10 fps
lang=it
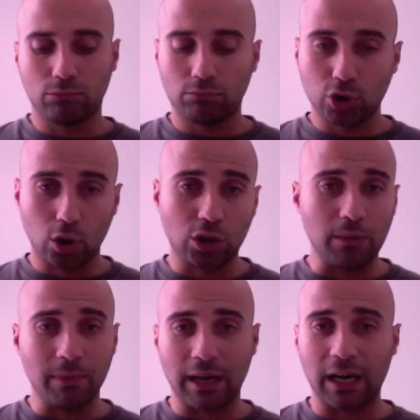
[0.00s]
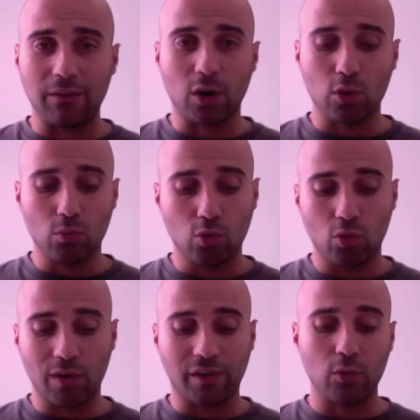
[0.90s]
Solo Team arriva
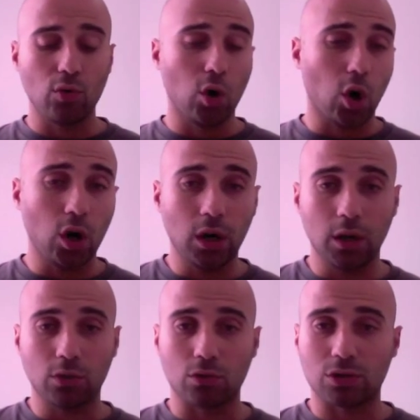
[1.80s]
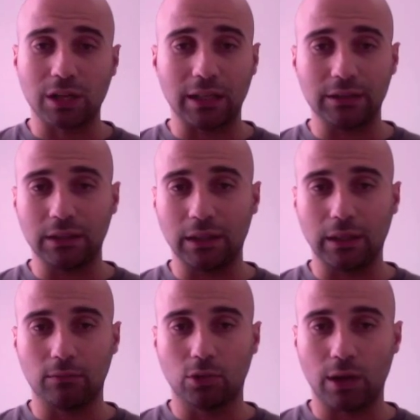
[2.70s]
comunque a fare un gol
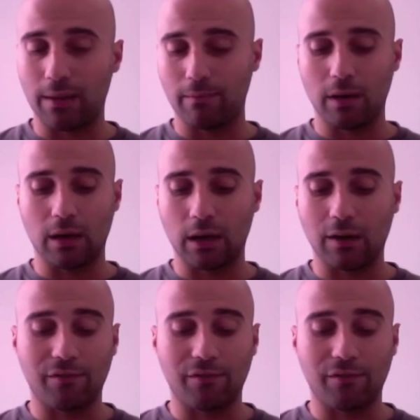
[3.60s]
nonostante non ne abbia